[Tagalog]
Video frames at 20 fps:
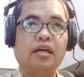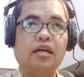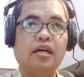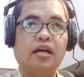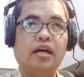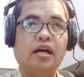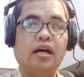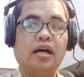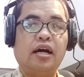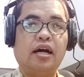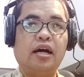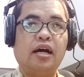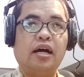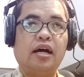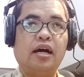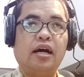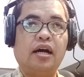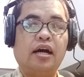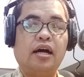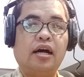
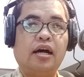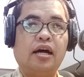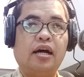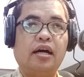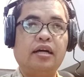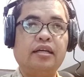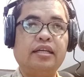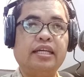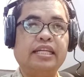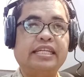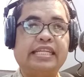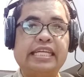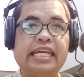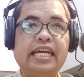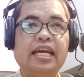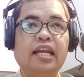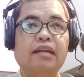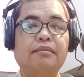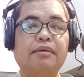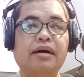uh,
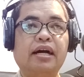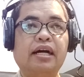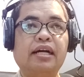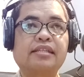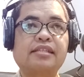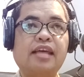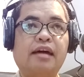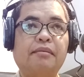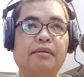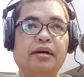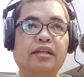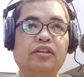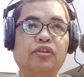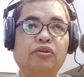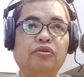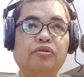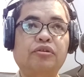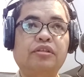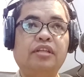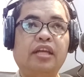i-deal mga kasama
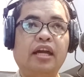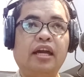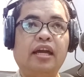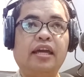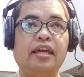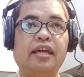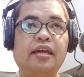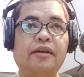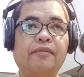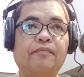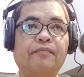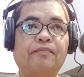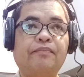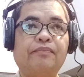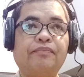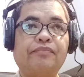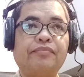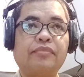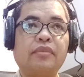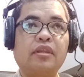tungod kay
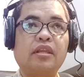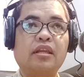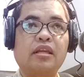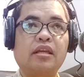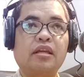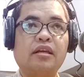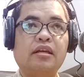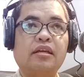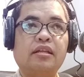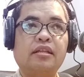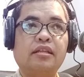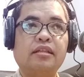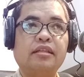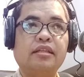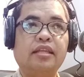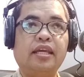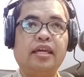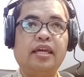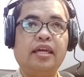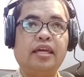
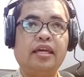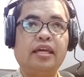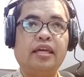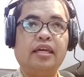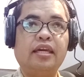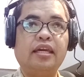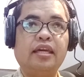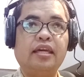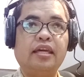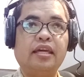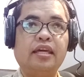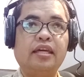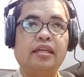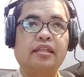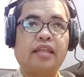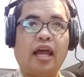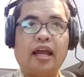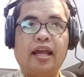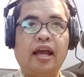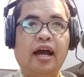gi
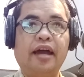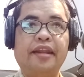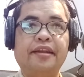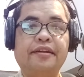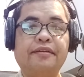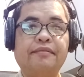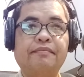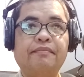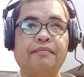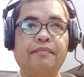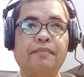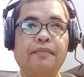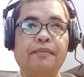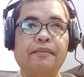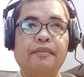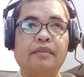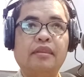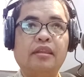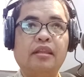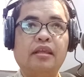tagan
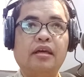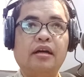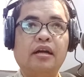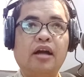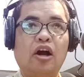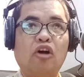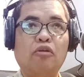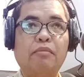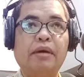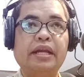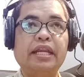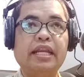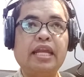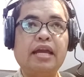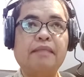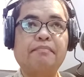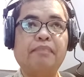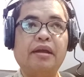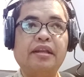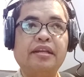nga human
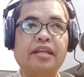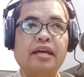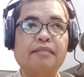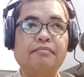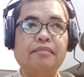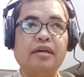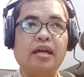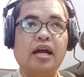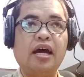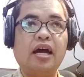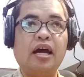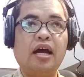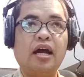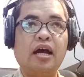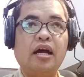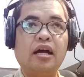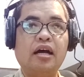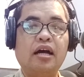ning pandemya